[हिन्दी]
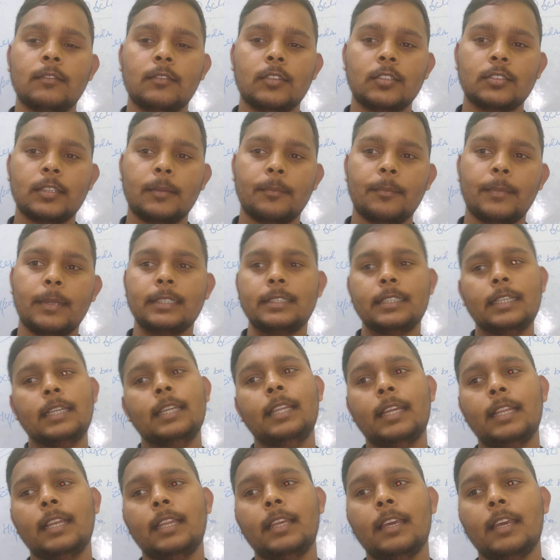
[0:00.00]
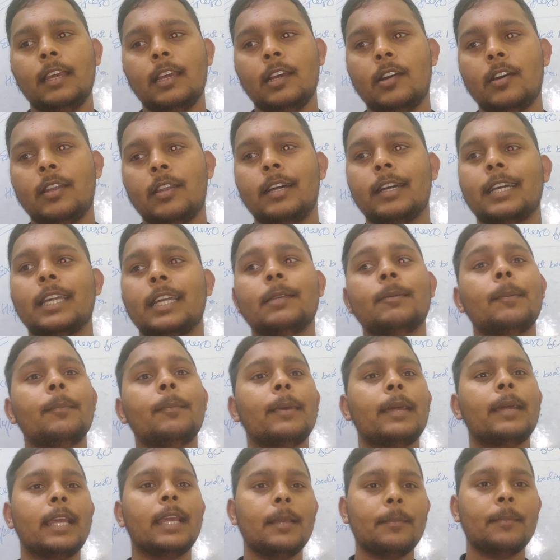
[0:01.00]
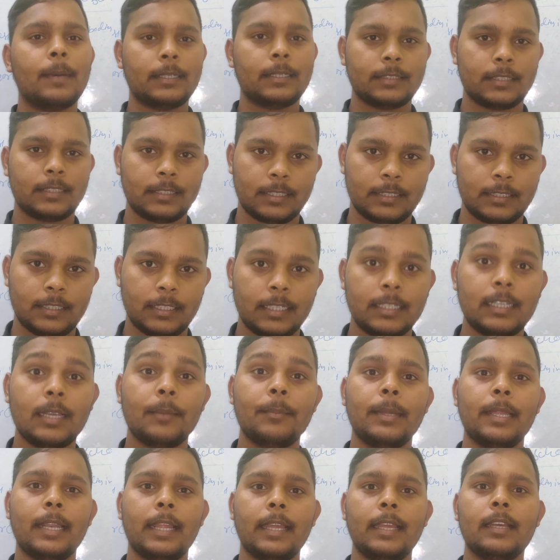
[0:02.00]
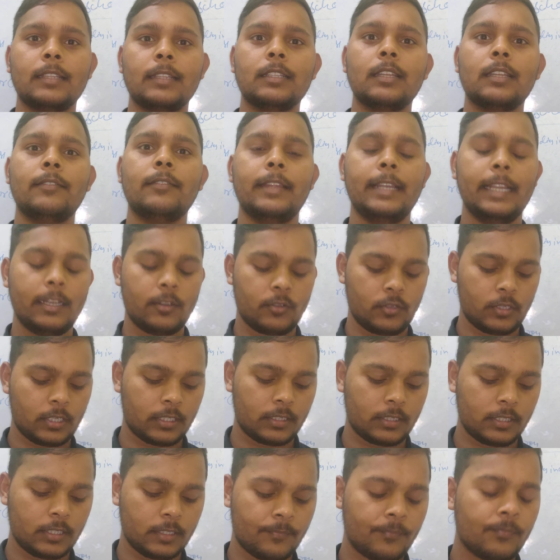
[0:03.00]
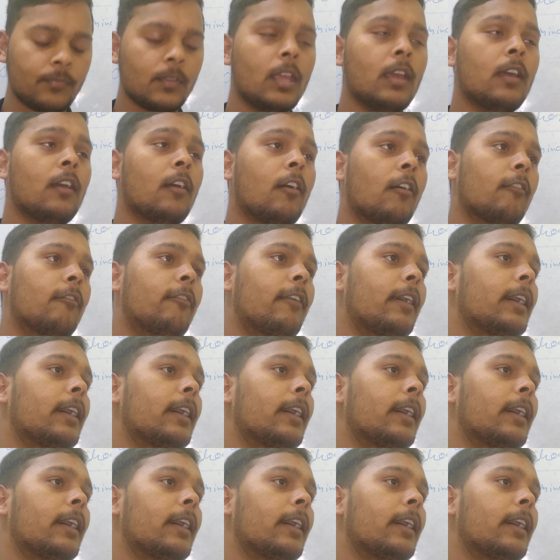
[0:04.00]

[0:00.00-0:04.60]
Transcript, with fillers: वो सब मेरे से ही निकली हैं और आखिरी में मेरे ही पास आ जाती हैं या मेरे ही अंदर विलीन हो जाती हैं